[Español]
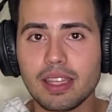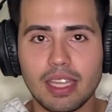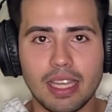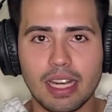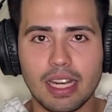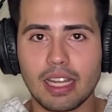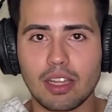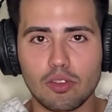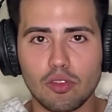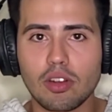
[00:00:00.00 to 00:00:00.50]
En
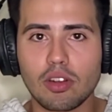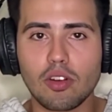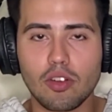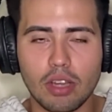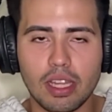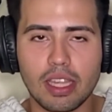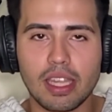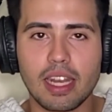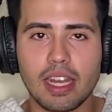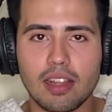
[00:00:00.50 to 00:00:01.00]
el caso de lo
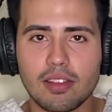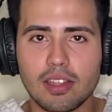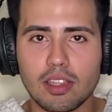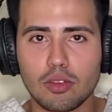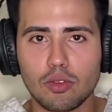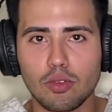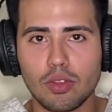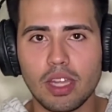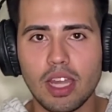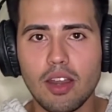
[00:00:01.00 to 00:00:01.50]
que quieras
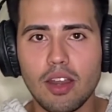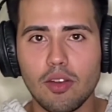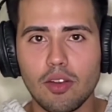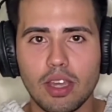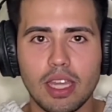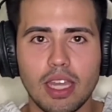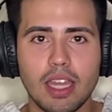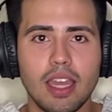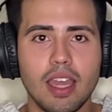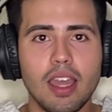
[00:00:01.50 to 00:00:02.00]
estudiar, no es
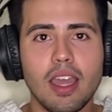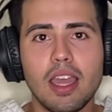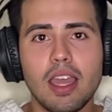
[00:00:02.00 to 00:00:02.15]
que